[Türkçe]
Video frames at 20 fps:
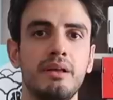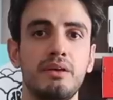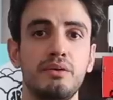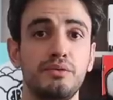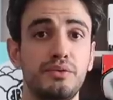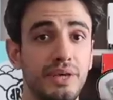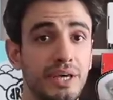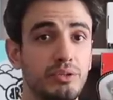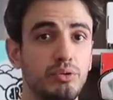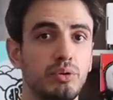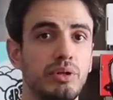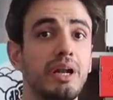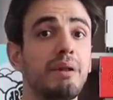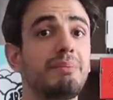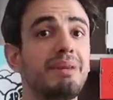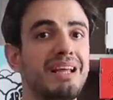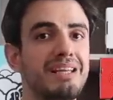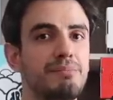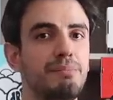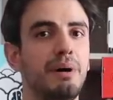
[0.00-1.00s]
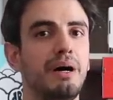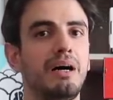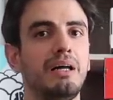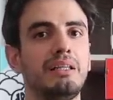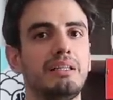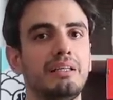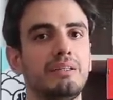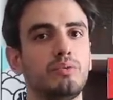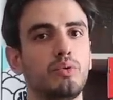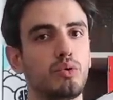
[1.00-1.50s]
fiyat olarak biraz
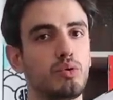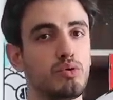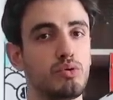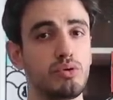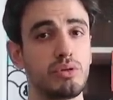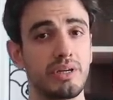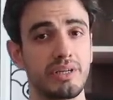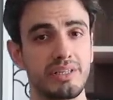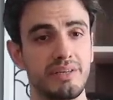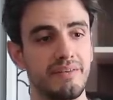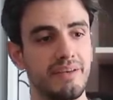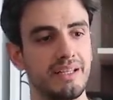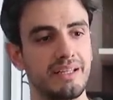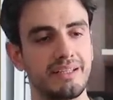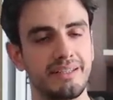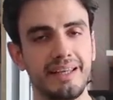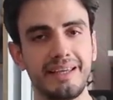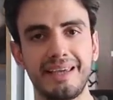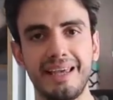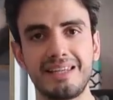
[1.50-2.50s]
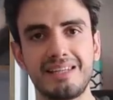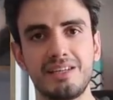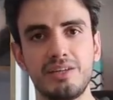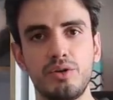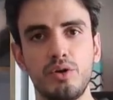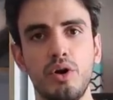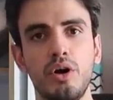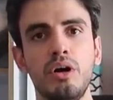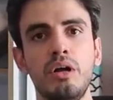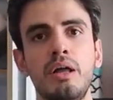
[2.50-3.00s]
pahalı 900 lira seviyelerinde
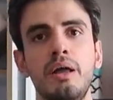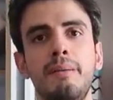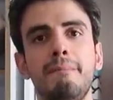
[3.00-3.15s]
geziniyor.